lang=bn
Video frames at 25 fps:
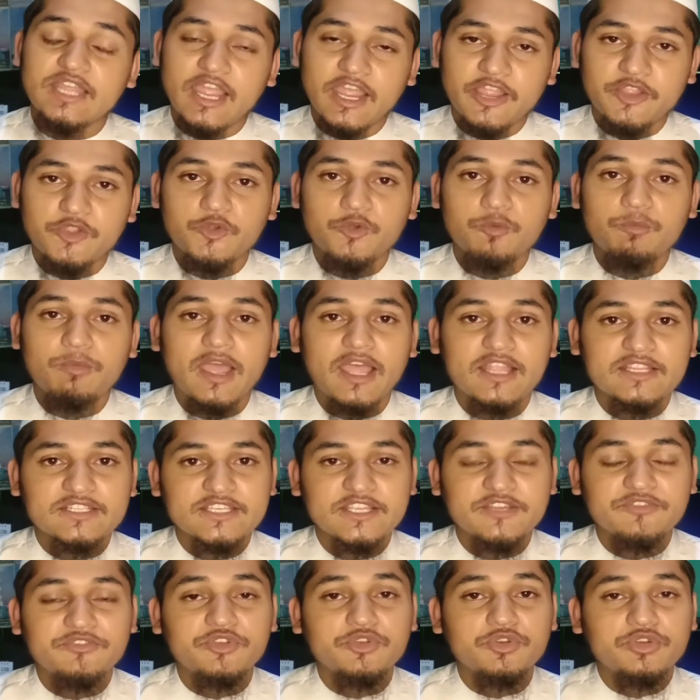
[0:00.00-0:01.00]
আই হোপ
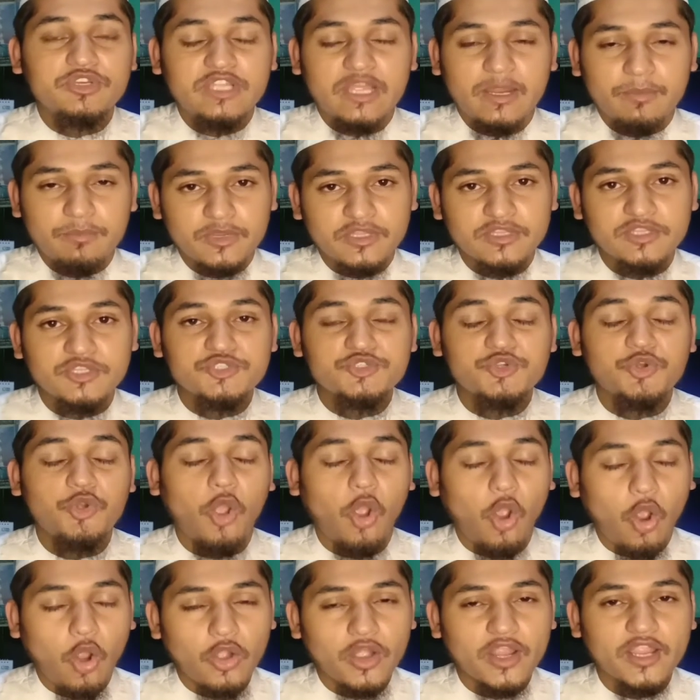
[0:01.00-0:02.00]
আজকের ভিডিওটি আপনাদের জন্য
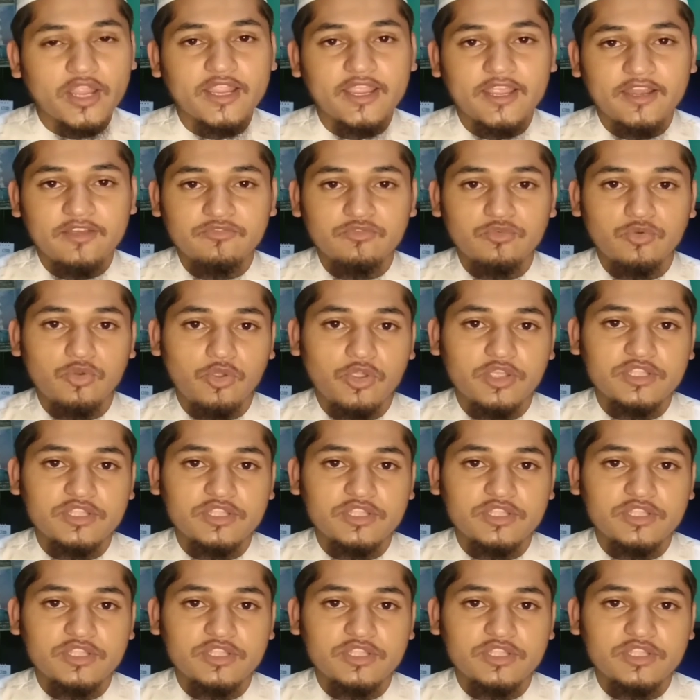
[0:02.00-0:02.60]
অনেক হেল্পফুল